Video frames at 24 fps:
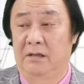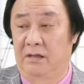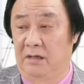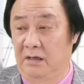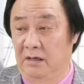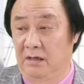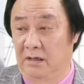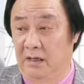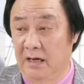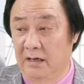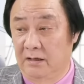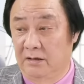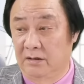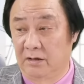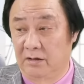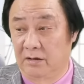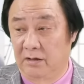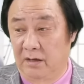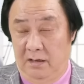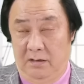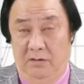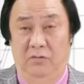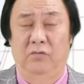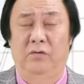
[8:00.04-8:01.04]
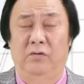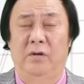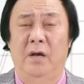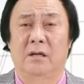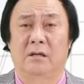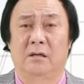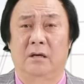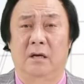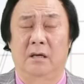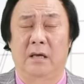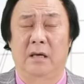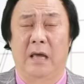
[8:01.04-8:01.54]
几天时间就这
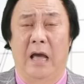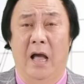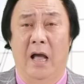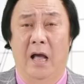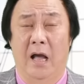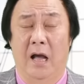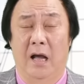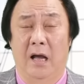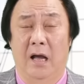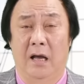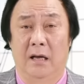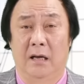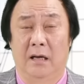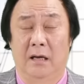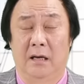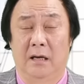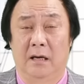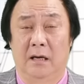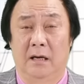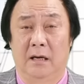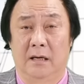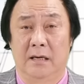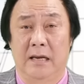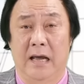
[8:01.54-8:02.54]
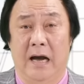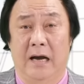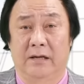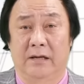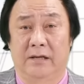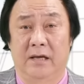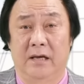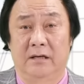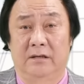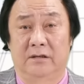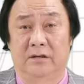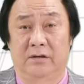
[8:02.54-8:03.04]
样子而已啊，两
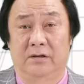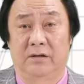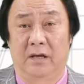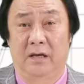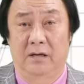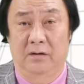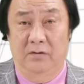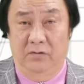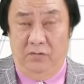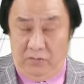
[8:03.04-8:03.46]
天时间